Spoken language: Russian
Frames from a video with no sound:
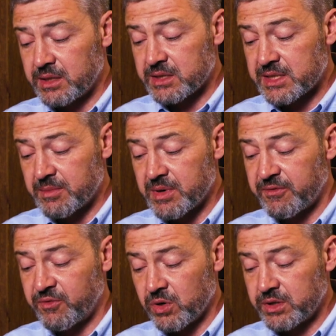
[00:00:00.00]
– это
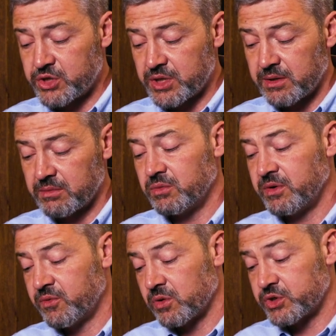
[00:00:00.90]
сама форточка, ну
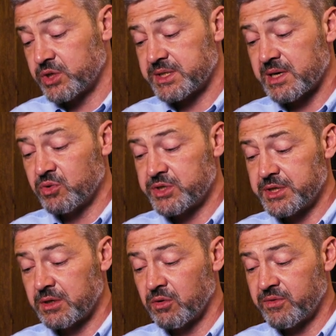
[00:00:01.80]
не форточка, само
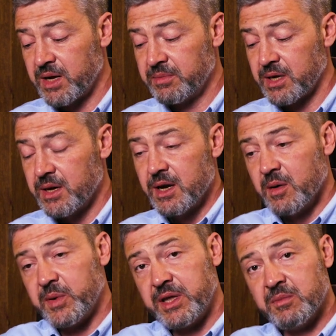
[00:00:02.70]
стекло в рамке
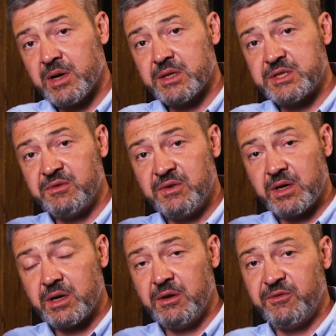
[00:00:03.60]
поднималось
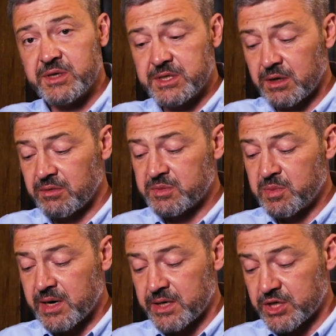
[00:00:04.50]
вверх и фиксировалось
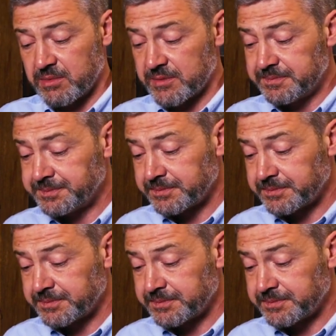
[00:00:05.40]
барашками.